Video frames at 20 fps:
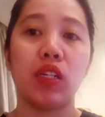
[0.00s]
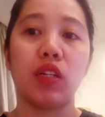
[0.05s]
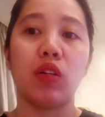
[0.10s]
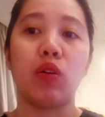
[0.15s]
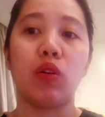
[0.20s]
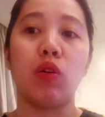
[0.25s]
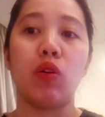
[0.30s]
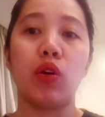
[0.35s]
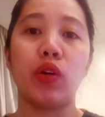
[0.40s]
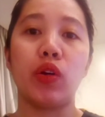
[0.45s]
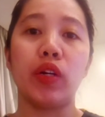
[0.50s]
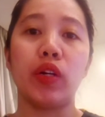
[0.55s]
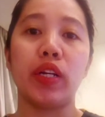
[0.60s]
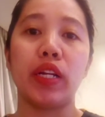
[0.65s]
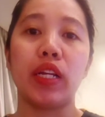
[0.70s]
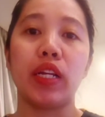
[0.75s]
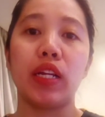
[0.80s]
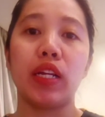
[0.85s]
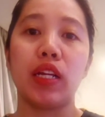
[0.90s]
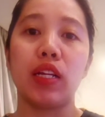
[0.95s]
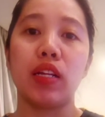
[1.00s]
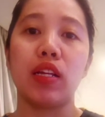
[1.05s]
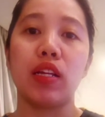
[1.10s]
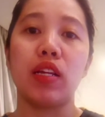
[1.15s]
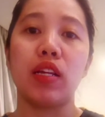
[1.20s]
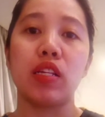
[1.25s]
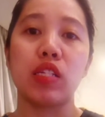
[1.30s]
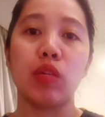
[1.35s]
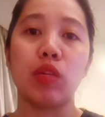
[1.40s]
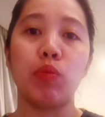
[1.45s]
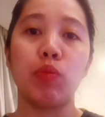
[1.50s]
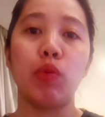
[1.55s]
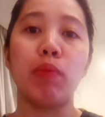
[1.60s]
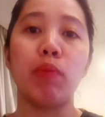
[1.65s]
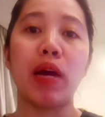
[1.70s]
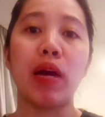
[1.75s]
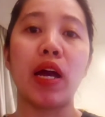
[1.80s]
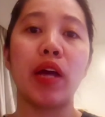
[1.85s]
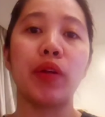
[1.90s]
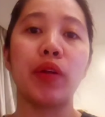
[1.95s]
or Cebu
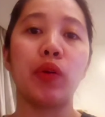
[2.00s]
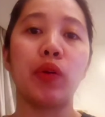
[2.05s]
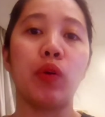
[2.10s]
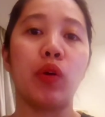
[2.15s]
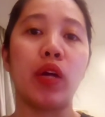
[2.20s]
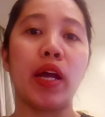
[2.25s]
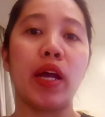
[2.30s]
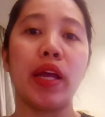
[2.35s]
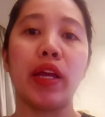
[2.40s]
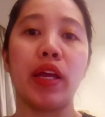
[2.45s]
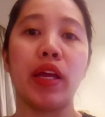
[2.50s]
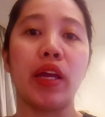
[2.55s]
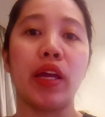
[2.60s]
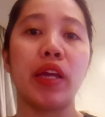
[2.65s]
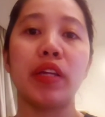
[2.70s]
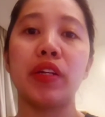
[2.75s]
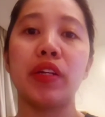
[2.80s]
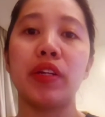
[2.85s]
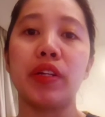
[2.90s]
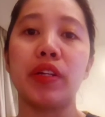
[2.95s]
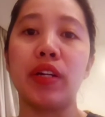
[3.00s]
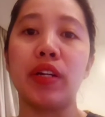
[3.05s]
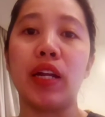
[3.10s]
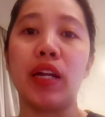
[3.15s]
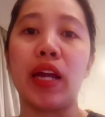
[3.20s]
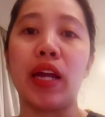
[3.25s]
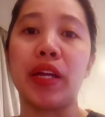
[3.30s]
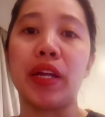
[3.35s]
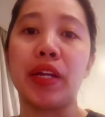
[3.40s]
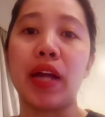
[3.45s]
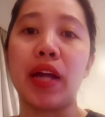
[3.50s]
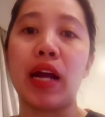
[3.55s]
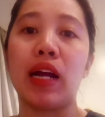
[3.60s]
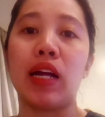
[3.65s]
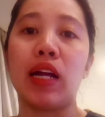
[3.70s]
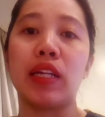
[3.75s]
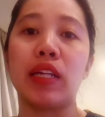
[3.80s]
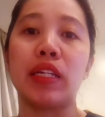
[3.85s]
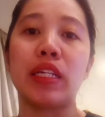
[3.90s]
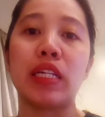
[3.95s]
man or any airline, ang
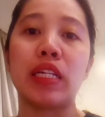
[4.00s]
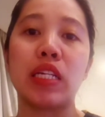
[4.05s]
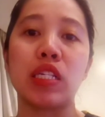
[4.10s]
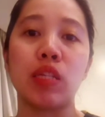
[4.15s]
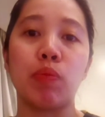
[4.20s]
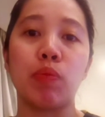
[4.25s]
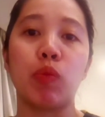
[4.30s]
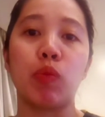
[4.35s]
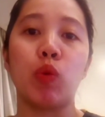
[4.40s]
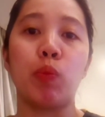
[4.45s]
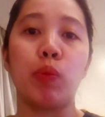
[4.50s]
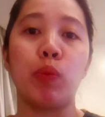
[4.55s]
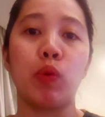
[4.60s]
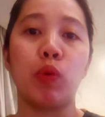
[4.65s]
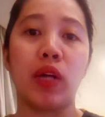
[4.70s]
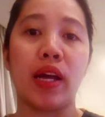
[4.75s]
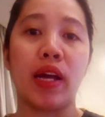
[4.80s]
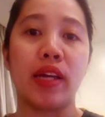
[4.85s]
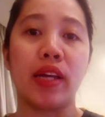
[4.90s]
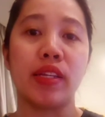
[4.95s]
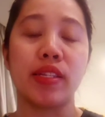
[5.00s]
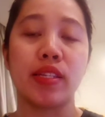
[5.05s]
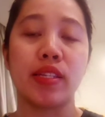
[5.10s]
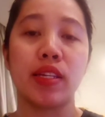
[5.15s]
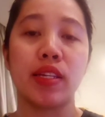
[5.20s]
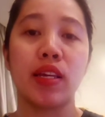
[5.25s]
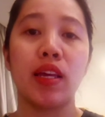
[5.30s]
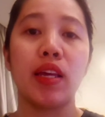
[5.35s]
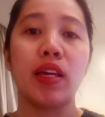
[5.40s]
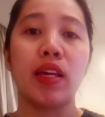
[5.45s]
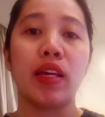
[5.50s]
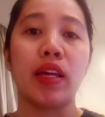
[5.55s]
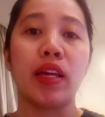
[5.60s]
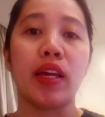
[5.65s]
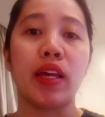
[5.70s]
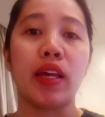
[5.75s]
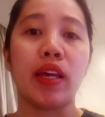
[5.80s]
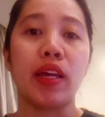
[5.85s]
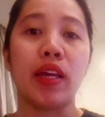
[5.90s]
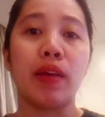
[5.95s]
iniisip ko po guys,
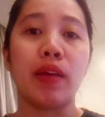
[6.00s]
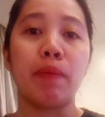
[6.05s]
eh,